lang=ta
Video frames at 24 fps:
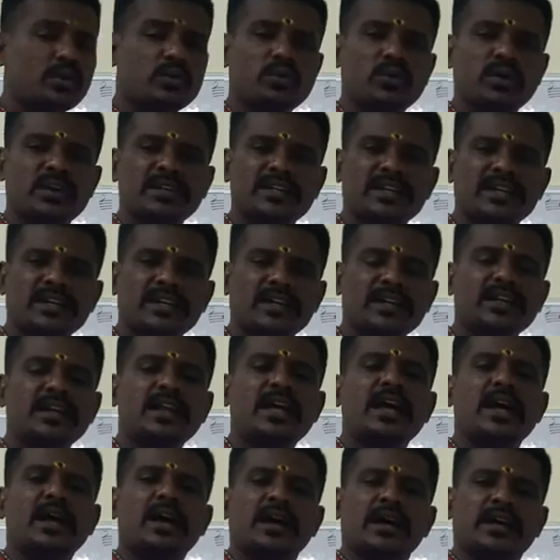குழந்தைகள்
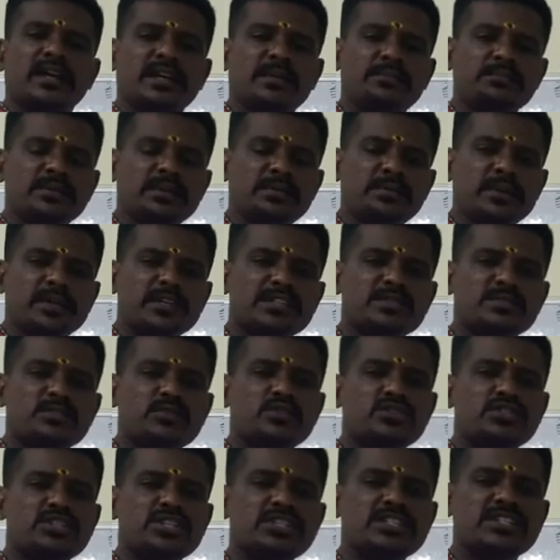எம்பிபிஎஸ்
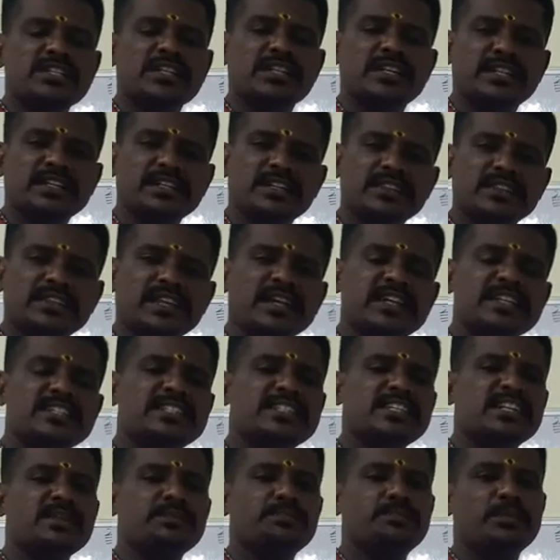முடிச்சிருச்சு இன்னும் தனி
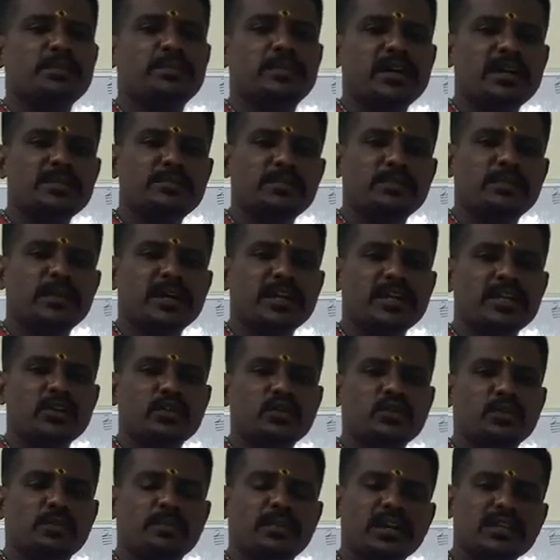சிறப்பு படிப்பு
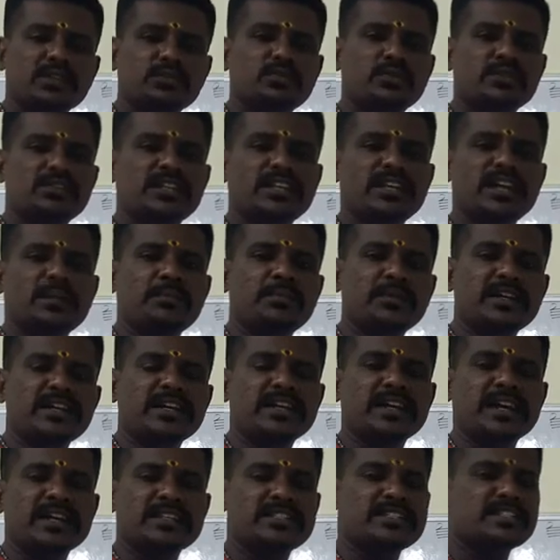படிக்கணும் மருத்துவத்தில் அப்படின்னு
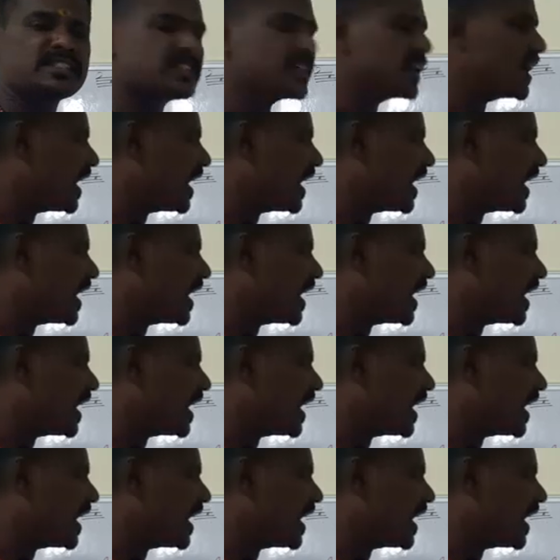நீங்கள் நினச்சிச்சின்னா